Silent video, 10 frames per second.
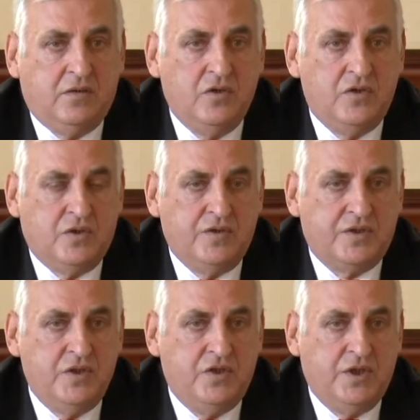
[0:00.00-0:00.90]

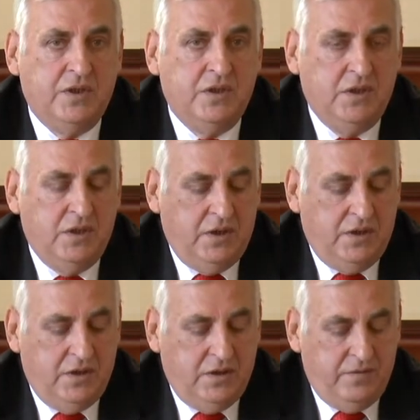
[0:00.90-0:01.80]
kończącej się
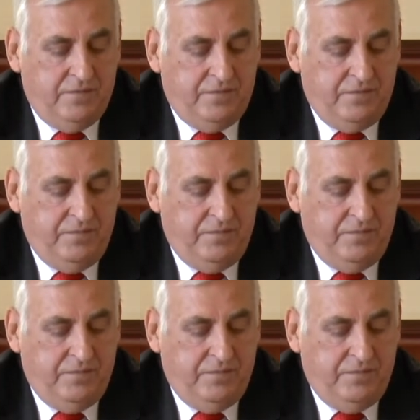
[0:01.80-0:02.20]
w